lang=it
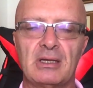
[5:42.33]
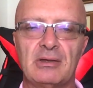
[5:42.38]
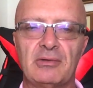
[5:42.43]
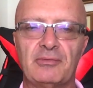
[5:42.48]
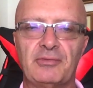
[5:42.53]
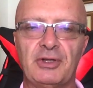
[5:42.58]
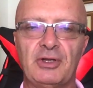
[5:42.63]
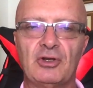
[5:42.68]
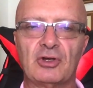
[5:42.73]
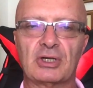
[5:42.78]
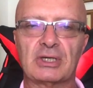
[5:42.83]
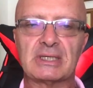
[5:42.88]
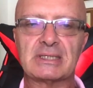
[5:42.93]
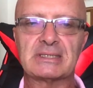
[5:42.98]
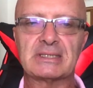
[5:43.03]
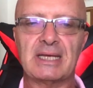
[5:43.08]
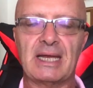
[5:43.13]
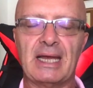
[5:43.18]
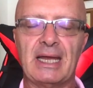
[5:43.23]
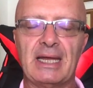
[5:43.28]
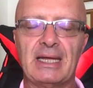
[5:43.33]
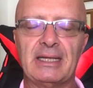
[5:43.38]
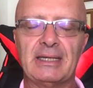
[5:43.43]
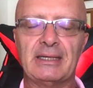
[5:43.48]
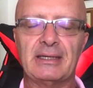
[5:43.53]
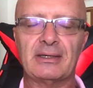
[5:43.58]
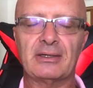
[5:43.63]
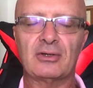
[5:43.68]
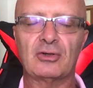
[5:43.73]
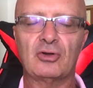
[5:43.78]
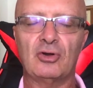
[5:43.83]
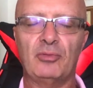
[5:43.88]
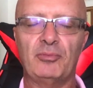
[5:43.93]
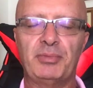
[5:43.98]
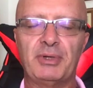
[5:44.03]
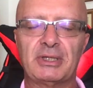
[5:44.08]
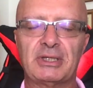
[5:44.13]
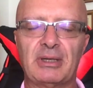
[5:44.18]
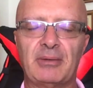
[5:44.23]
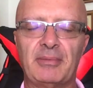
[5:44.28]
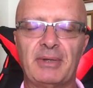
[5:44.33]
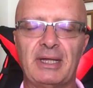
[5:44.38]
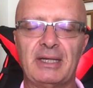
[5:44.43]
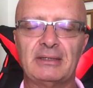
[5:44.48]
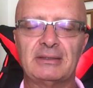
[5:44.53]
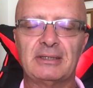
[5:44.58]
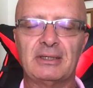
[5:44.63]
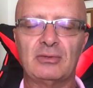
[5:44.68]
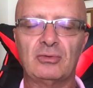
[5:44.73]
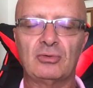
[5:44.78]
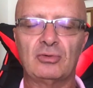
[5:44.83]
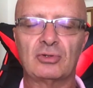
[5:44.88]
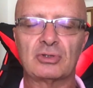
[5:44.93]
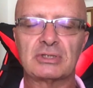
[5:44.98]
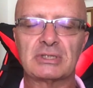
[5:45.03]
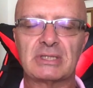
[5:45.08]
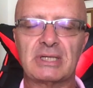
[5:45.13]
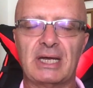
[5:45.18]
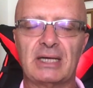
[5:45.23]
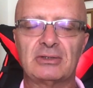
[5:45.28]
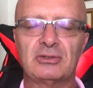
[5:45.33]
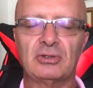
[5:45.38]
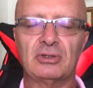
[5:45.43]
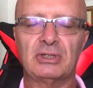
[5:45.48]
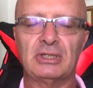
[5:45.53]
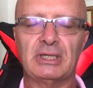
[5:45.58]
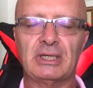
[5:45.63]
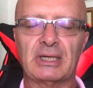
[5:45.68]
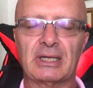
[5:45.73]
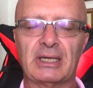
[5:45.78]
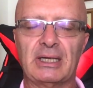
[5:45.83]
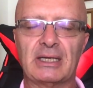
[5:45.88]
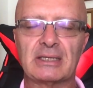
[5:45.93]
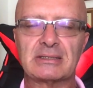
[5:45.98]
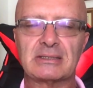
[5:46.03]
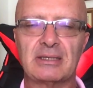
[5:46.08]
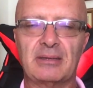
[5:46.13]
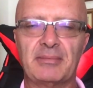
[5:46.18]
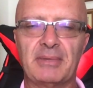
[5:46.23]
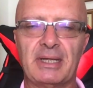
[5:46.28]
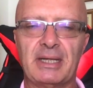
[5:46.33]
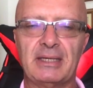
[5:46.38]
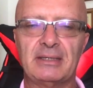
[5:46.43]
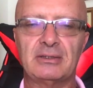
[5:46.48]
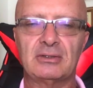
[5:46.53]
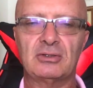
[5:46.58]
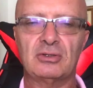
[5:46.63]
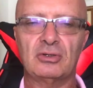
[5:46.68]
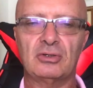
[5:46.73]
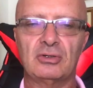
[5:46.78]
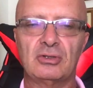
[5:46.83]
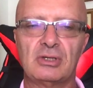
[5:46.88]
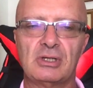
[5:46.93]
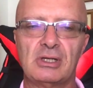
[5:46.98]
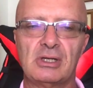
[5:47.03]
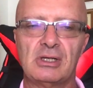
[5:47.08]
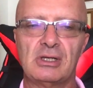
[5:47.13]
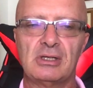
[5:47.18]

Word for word: fino a che sei completamente in uno stato di rilassamento,